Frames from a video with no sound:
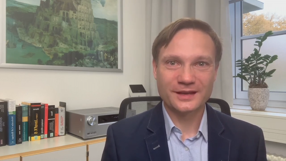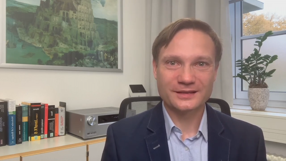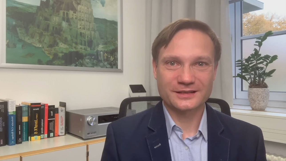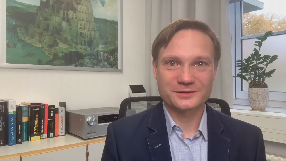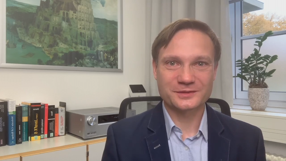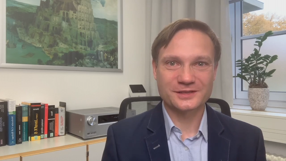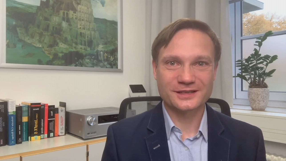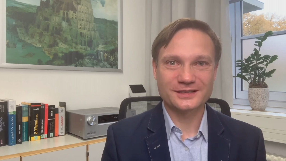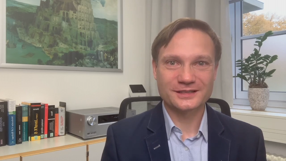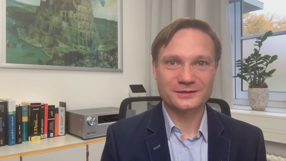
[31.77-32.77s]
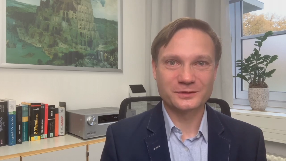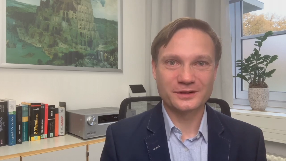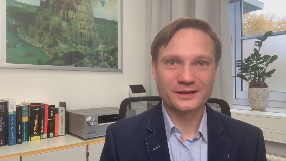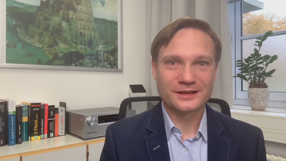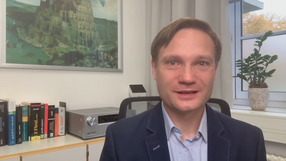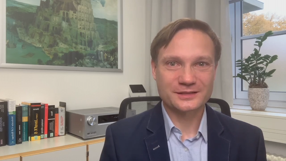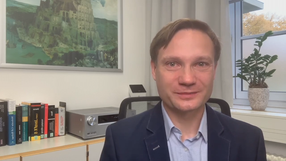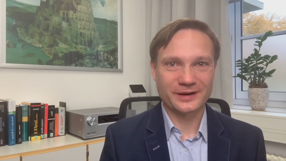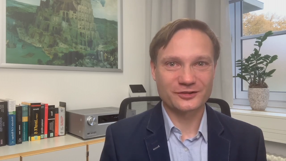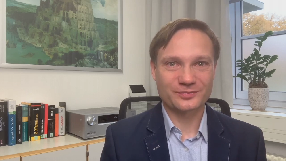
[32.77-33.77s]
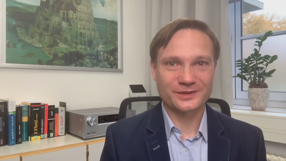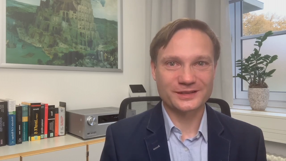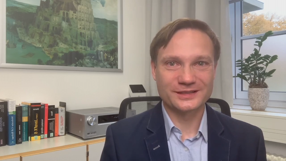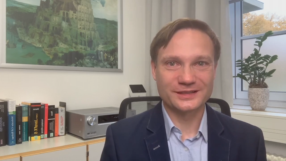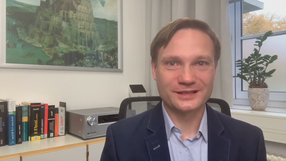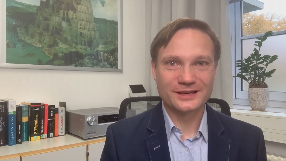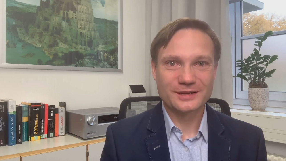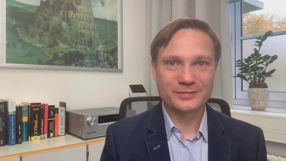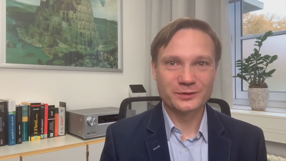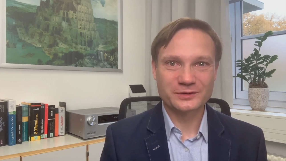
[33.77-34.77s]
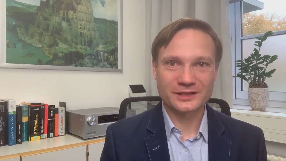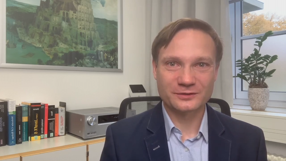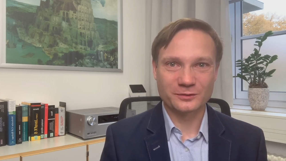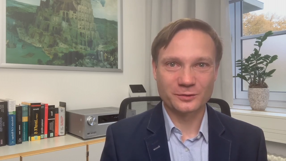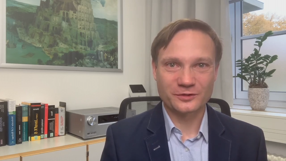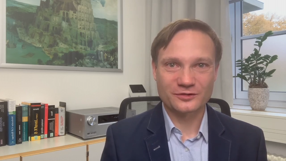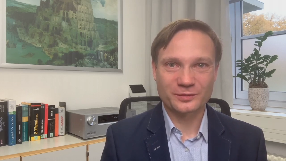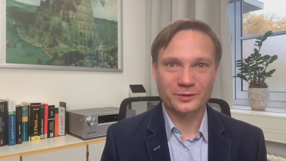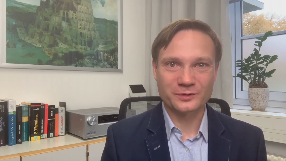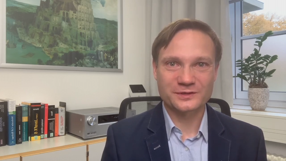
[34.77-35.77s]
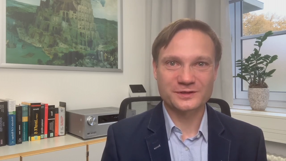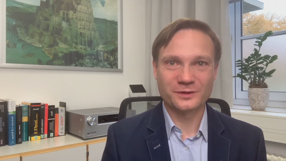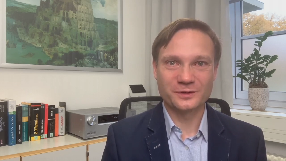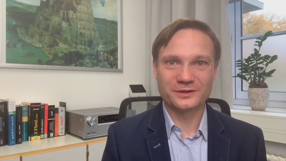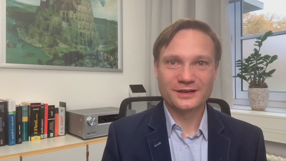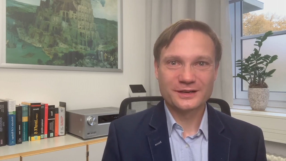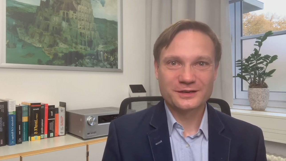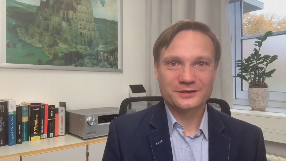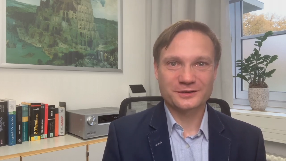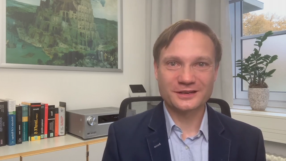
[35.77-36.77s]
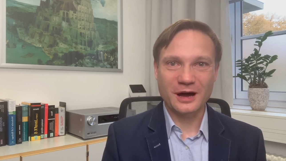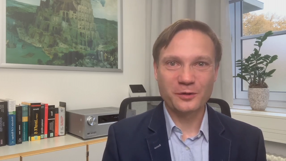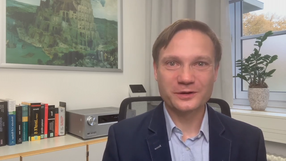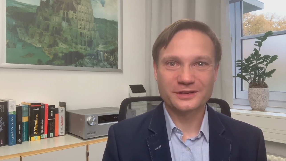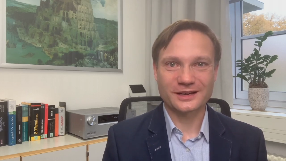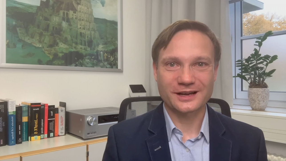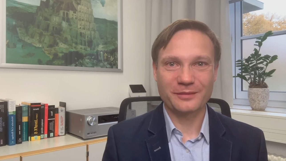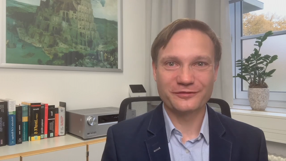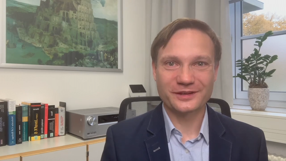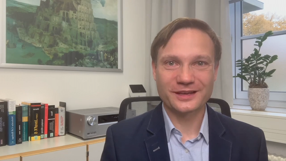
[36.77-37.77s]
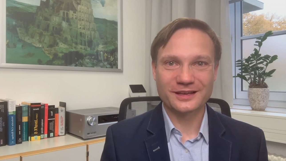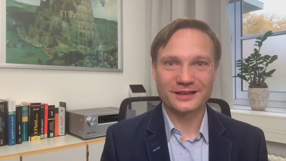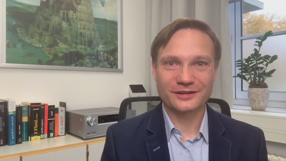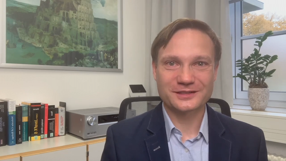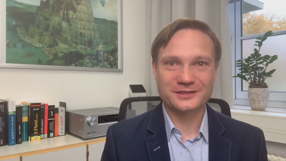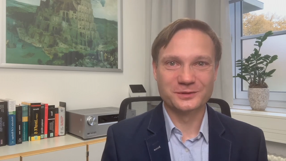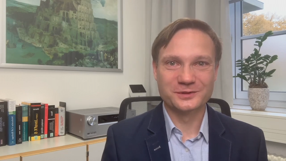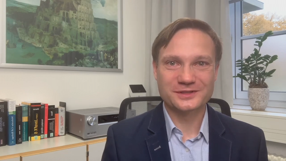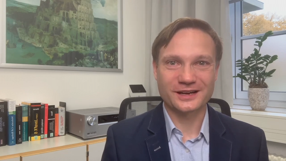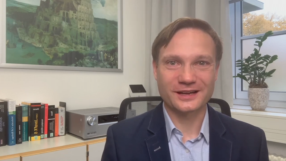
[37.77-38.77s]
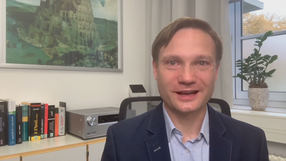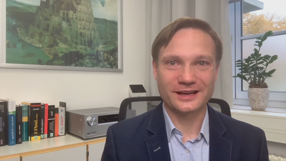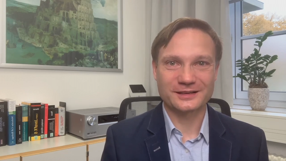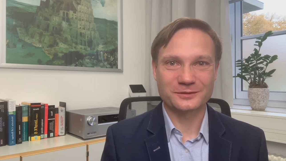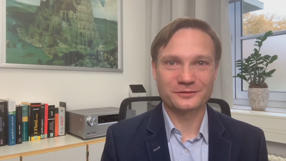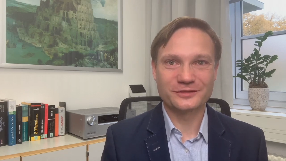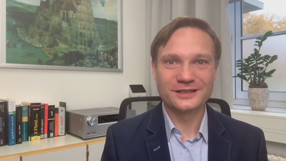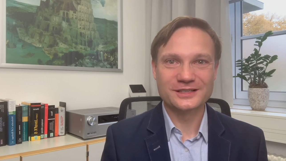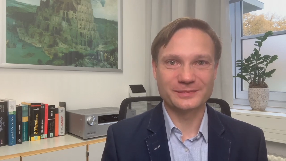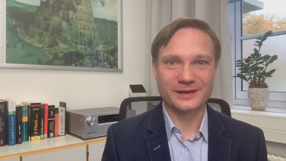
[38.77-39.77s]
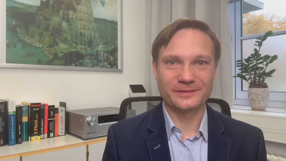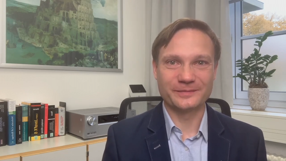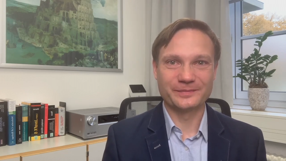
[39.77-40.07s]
Dazu zählen nicht nur zum Beispiel die biotechnologische Produktion, sondern auch der Kampf gegen Infektionskrankheiten und vieles mehr.